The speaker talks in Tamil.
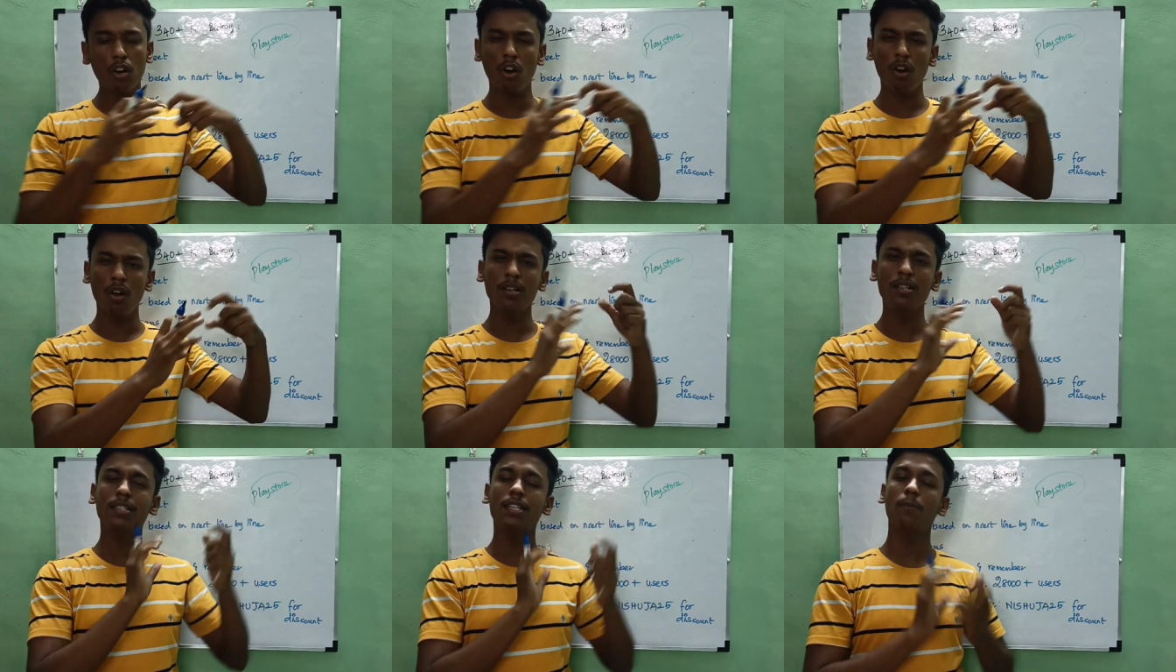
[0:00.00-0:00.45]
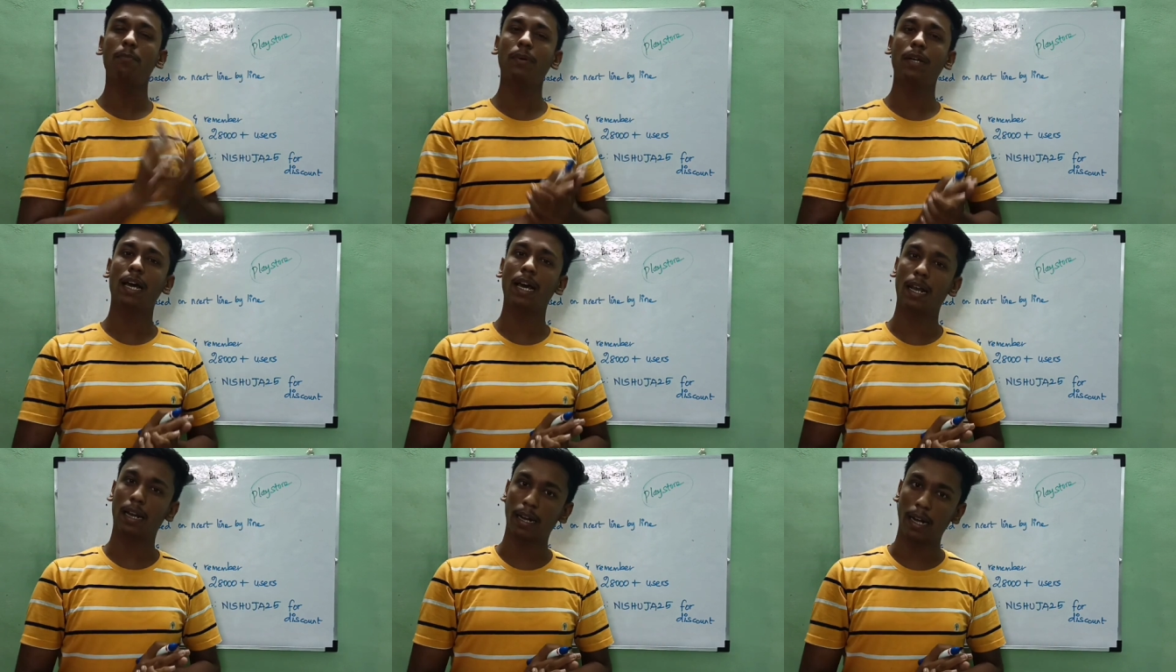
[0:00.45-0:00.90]

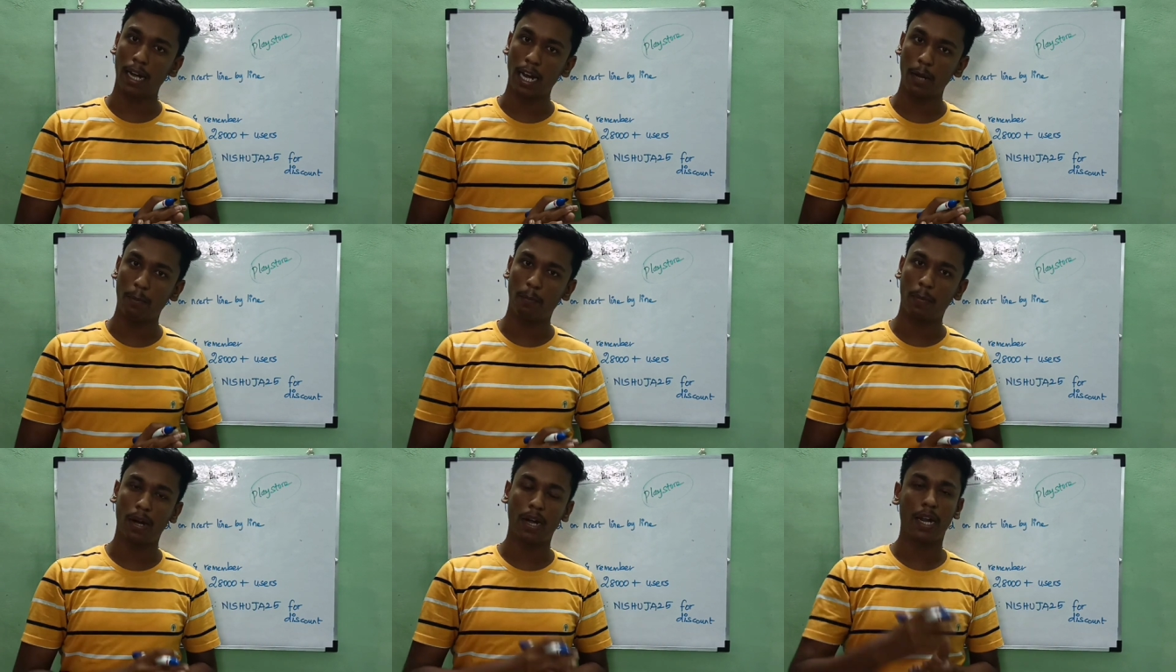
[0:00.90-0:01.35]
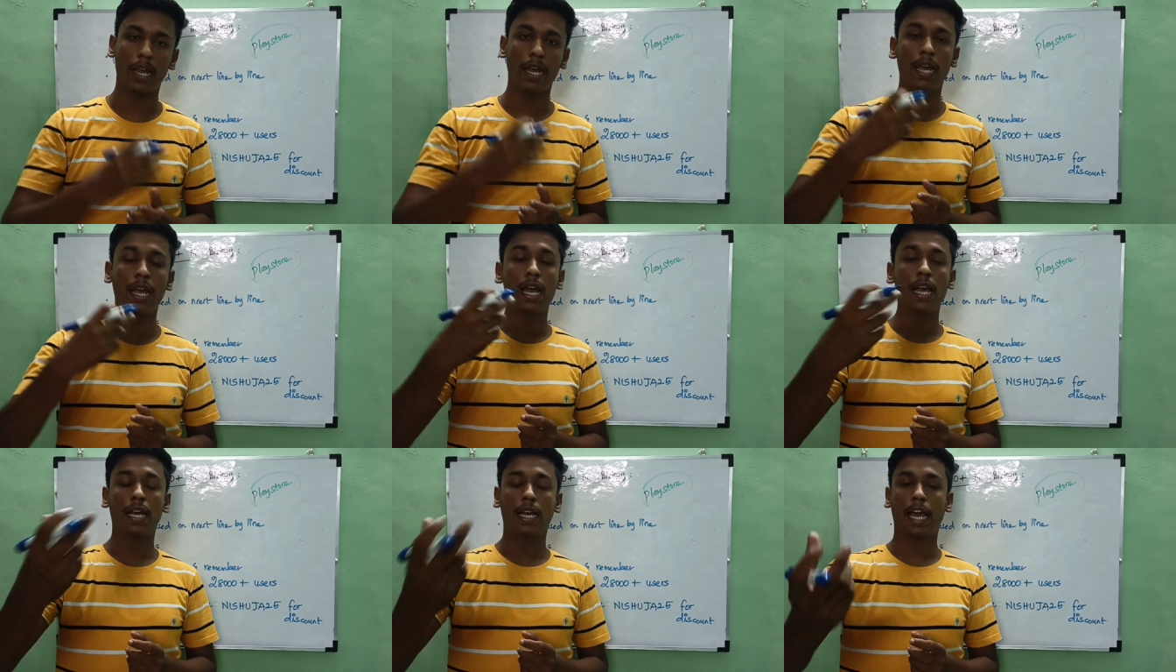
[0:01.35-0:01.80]
கான்செப்டை ரிலேட் பண்ணி
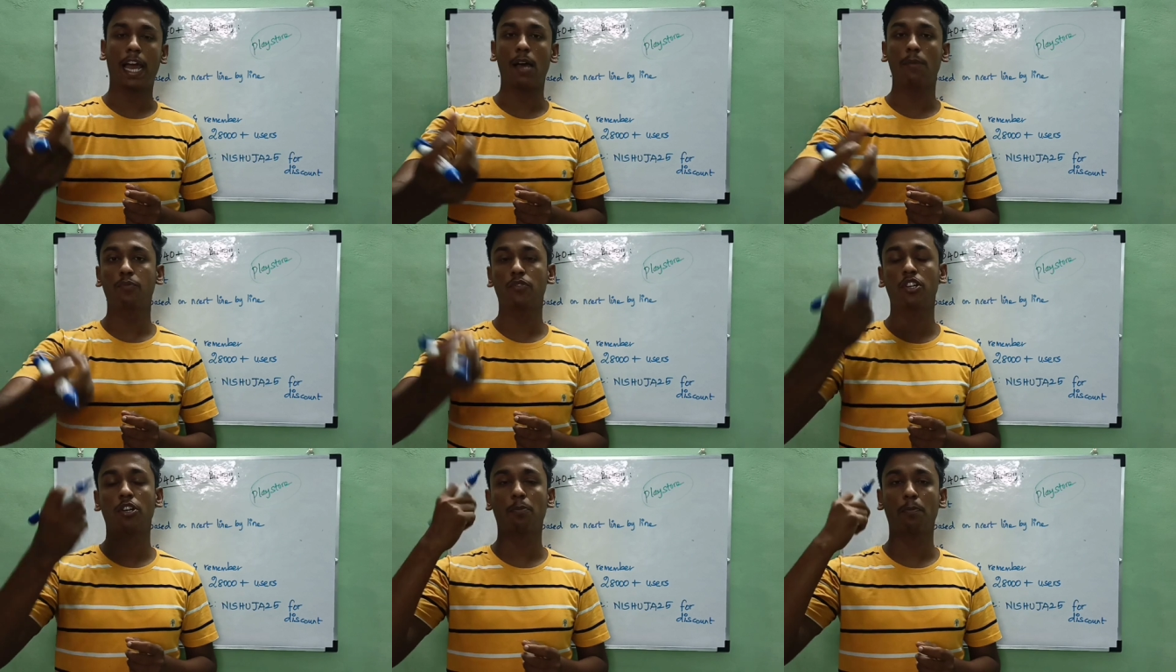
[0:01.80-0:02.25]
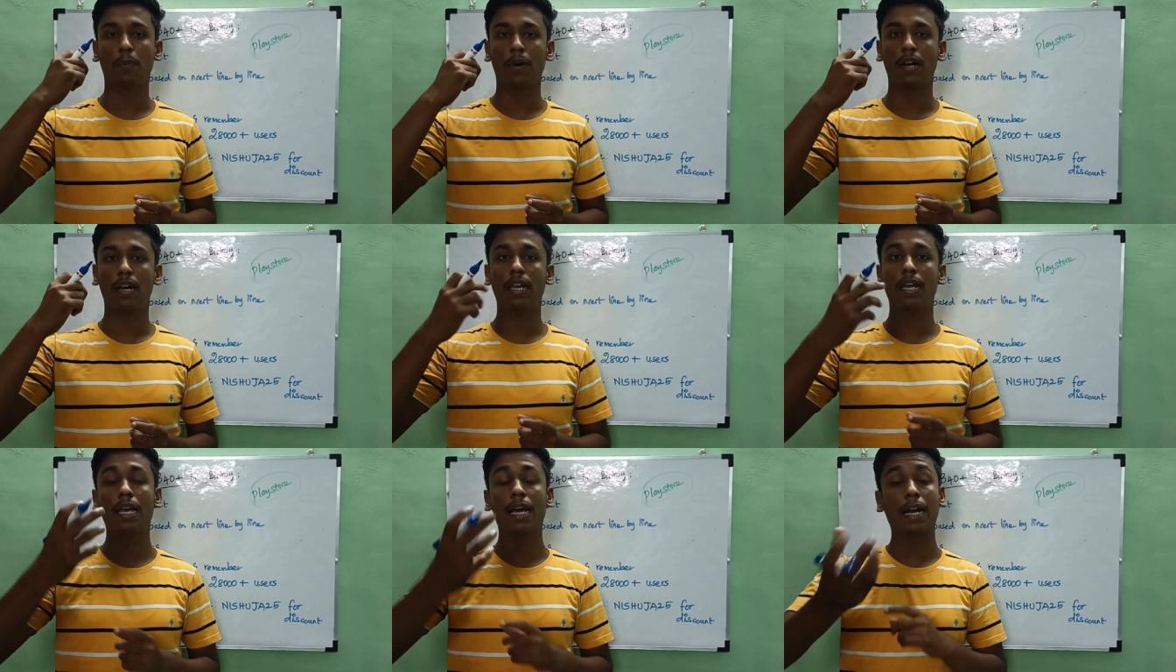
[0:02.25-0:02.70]
கேப்சர்
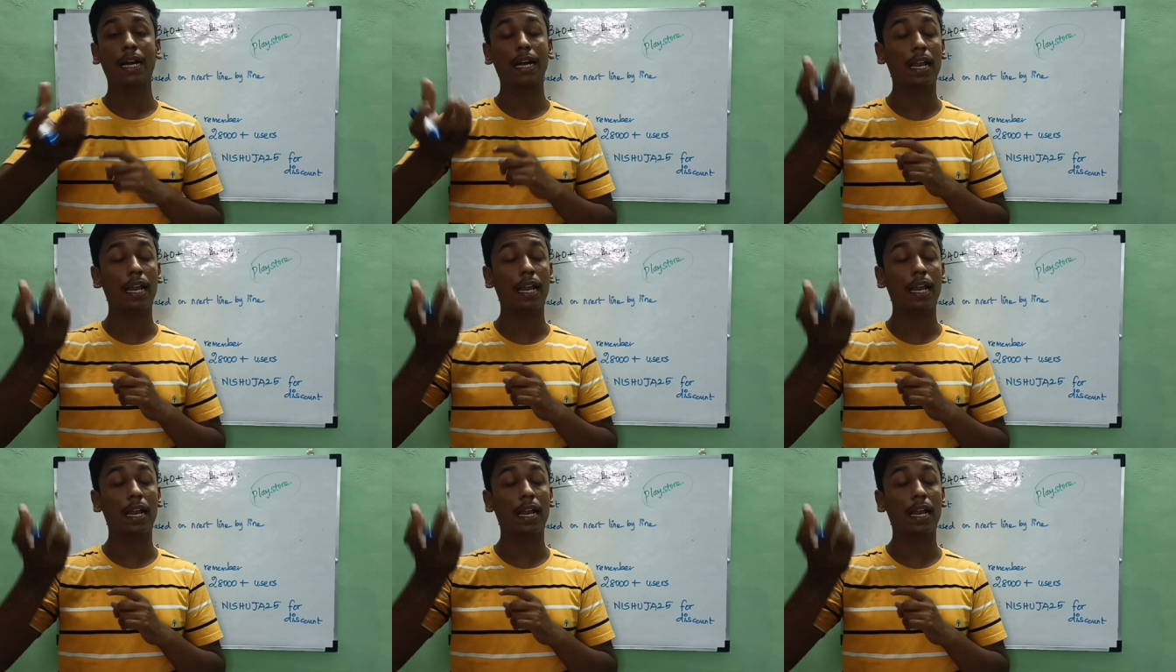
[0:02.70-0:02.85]
பண்ணி